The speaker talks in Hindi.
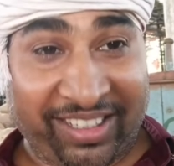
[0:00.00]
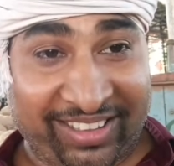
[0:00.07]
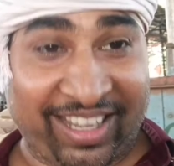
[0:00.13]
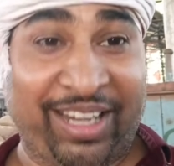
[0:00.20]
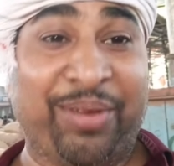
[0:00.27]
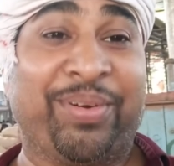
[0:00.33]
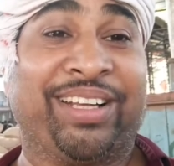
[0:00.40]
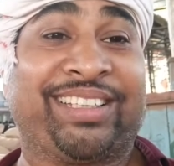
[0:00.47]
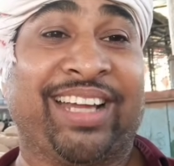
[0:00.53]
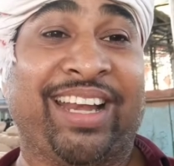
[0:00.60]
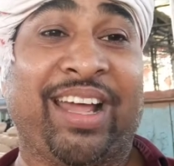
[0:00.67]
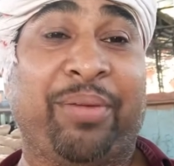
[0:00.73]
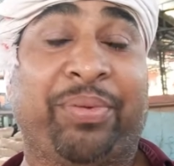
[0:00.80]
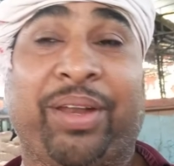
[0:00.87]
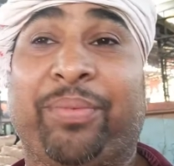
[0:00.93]
इधर ही
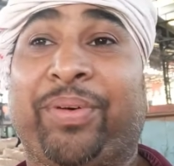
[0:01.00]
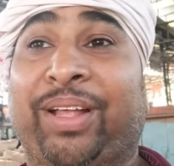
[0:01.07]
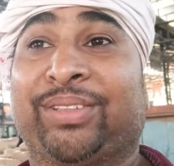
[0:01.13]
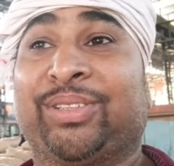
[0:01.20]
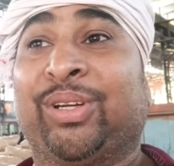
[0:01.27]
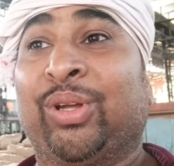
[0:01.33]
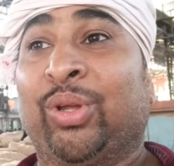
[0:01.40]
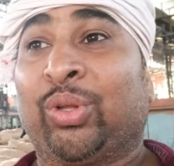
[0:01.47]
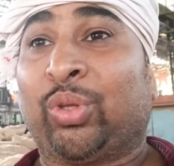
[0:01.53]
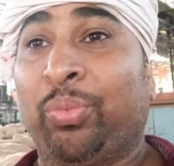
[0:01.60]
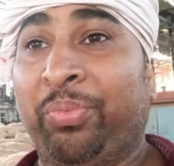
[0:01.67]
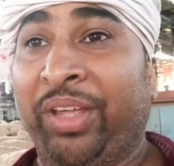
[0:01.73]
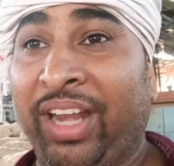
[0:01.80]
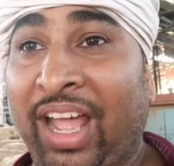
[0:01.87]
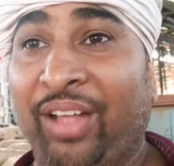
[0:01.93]
बचा ना अपने पास
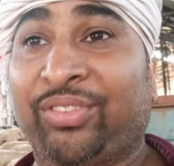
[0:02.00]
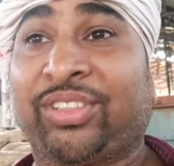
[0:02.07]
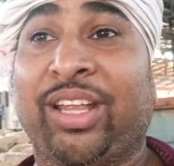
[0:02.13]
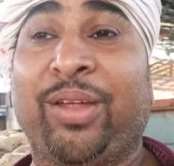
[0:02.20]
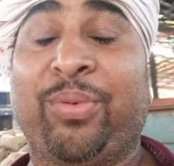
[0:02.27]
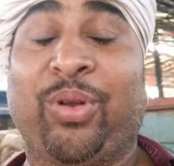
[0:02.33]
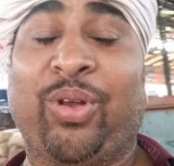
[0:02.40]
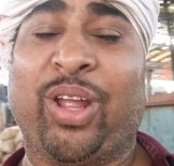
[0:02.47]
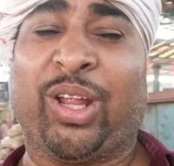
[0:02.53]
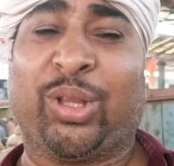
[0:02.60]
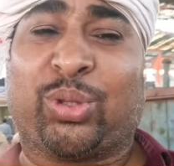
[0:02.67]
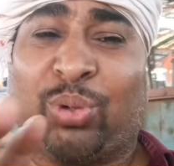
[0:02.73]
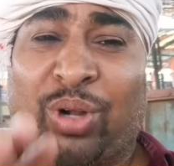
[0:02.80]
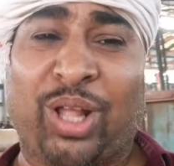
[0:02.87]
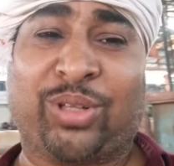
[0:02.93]
तो मेरा आपसे ये बोलना
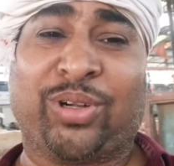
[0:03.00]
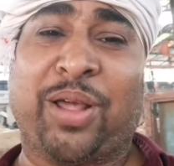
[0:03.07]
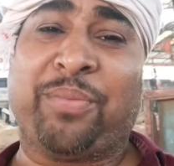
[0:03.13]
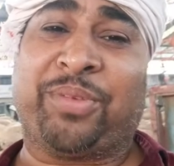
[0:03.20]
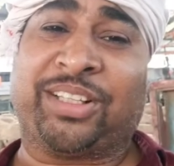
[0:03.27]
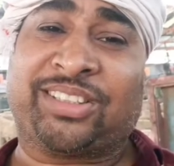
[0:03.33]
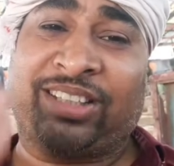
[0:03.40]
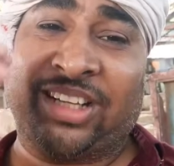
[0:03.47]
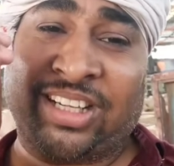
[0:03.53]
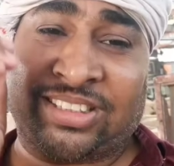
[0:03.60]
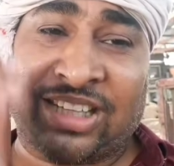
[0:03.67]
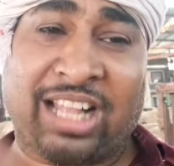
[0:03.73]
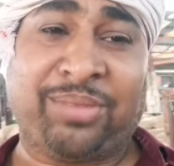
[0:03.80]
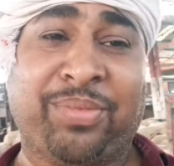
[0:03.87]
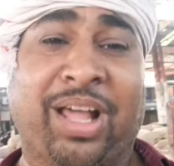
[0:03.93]
कि थोड़ा थोड़ा मस्ती
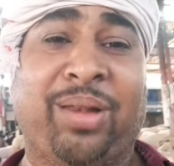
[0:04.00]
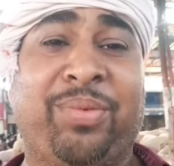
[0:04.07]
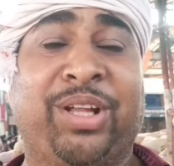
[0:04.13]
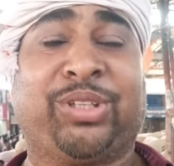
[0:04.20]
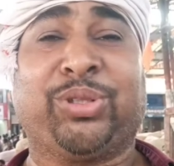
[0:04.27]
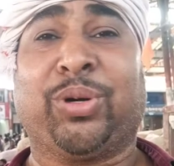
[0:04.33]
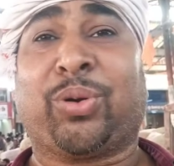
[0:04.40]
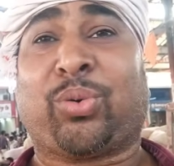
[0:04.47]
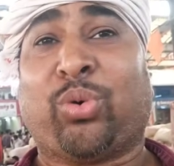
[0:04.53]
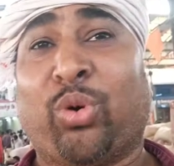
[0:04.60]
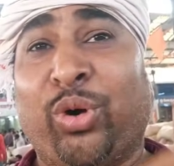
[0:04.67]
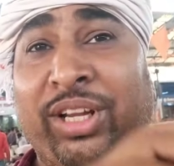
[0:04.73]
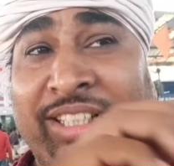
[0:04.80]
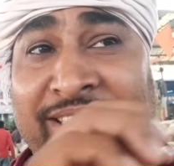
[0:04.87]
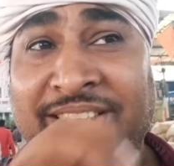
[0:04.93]
के साथ माल बेचो
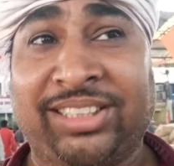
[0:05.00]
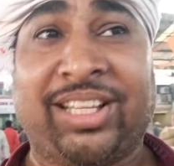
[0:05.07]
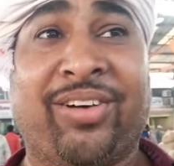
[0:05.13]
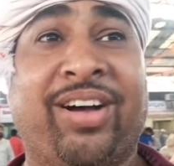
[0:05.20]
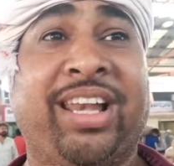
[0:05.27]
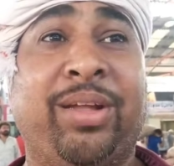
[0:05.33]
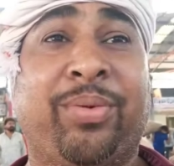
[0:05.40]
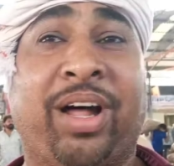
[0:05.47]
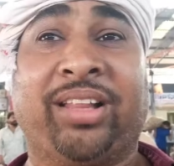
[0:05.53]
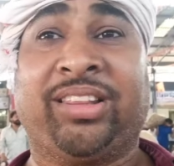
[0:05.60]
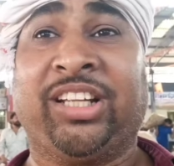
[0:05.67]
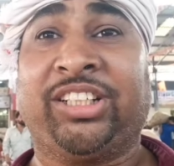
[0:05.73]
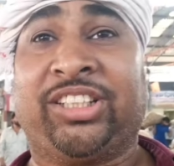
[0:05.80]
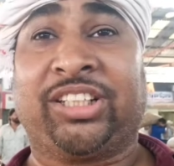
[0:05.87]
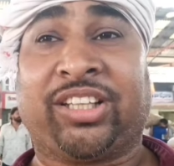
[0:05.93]
कोई चिंता वाली
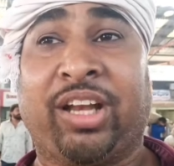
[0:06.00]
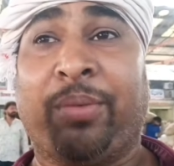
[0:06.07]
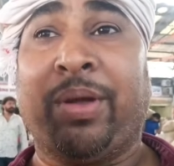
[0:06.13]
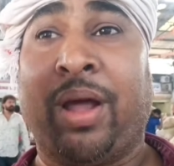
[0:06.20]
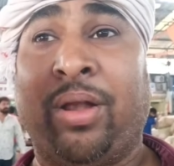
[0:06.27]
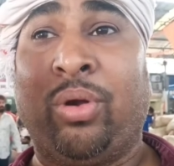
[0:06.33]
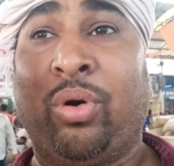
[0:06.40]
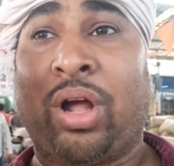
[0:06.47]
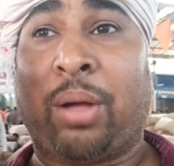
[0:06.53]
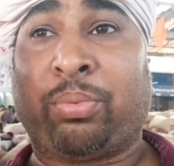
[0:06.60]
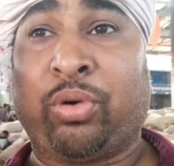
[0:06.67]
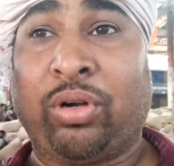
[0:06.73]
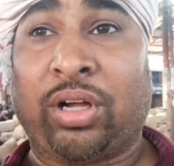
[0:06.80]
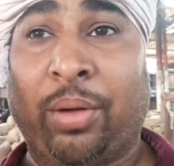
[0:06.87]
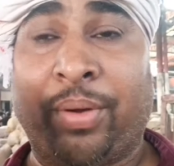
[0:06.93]
बात नहीं जितने भी लोग
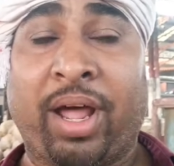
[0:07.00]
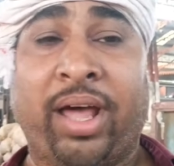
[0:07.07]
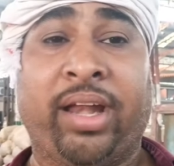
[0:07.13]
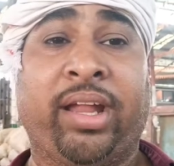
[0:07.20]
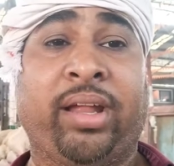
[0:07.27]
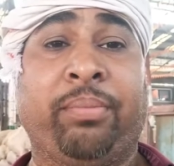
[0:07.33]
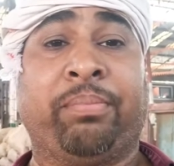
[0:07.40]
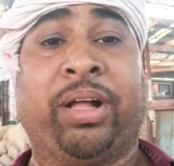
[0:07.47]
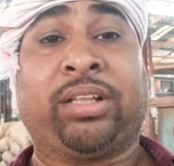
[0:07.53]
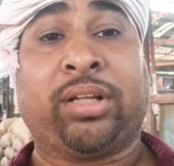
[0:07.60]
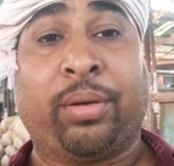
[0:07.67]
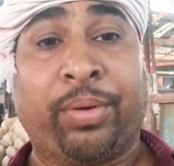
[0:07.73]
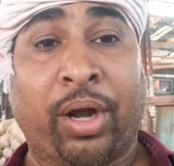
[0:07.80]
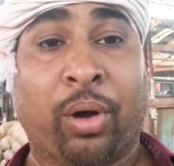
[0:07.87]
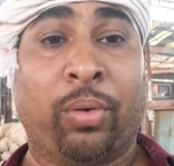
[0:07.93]
आपको घबरा रहे हैं
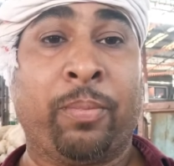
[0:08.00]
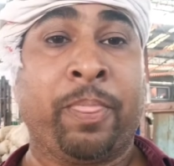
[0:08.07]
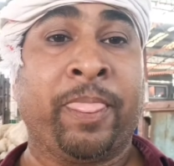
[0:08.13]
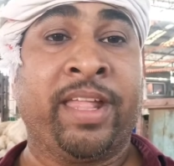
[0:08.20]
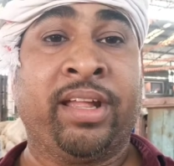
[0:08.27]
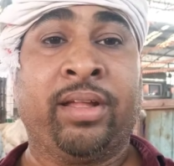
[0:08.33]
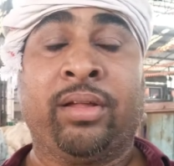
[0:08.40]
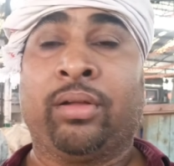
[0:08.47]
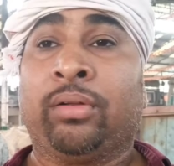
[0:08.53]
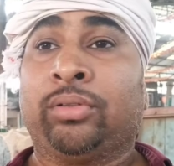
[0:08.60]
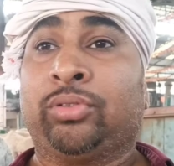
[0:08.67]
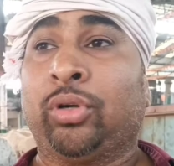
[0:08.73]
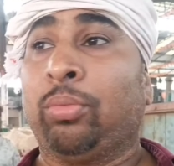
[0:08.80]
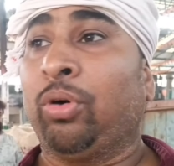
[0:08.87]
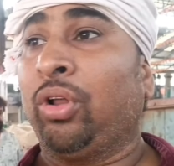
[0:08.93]
मत घबराओ
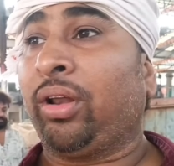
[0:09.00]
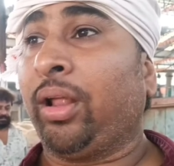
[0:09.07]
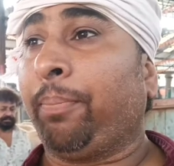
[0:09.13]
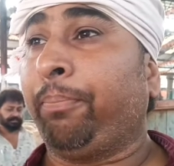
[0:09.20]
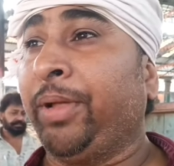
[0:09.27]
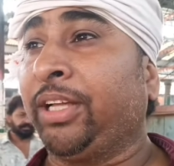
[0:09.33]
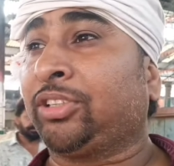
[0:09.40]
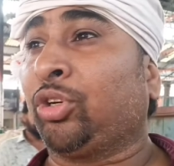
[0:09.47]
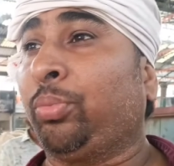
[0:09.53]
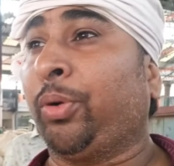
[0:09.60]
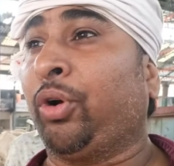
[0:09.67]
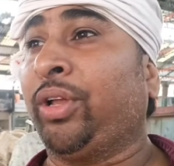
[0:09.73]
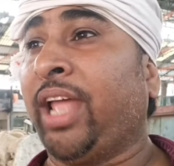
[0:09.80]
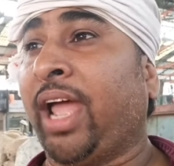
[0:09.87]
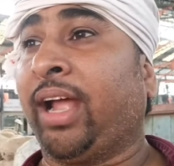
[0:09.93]
जो बोल रहे हैं बीस
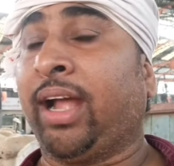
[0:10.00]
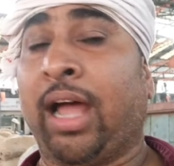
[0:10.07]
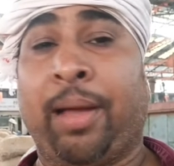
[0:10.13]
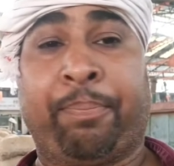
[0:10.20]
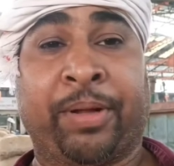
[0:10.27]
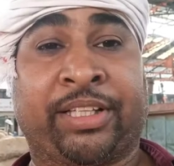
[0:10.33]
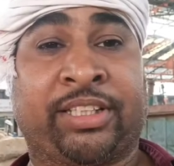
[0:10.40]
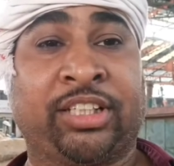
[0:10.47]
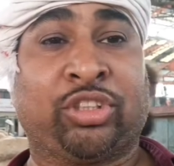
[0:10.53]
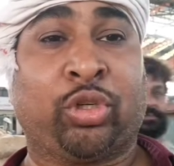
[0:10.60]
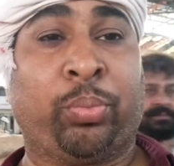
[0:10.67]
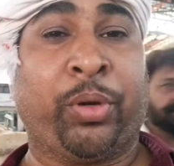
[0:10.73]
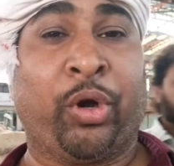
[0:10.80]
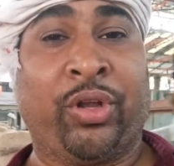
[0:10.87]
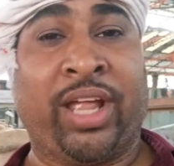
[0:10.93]
रुपये हो जाएगा
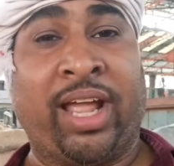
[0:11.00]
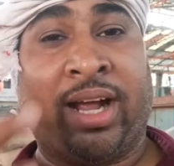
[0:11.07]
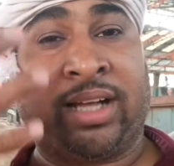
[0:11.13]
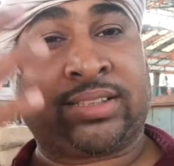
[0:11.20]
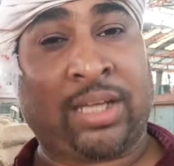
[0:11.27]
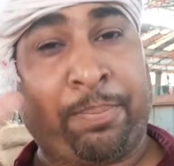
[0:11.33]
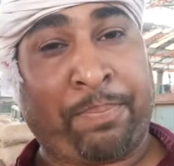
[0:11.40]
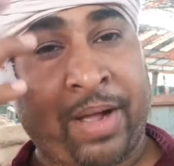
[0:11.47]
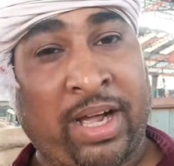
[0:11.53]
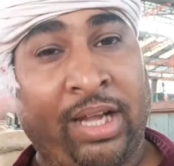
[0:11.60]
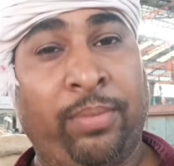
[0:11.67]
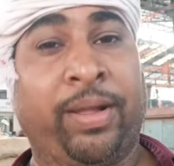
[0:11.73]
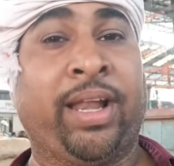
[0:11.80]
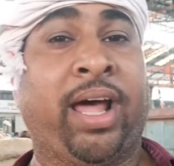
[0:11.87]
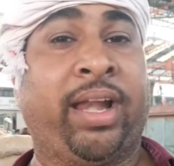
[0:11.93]
पच्चीस रुपये हो जाएगा सब
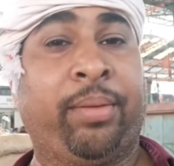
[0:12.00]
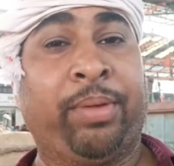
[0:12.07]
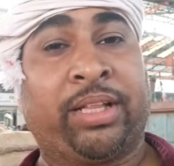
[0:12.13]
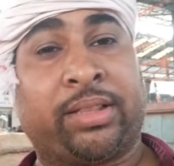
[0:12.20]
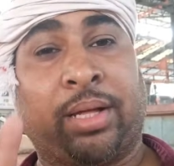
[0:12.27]
पागल बना रहे मैं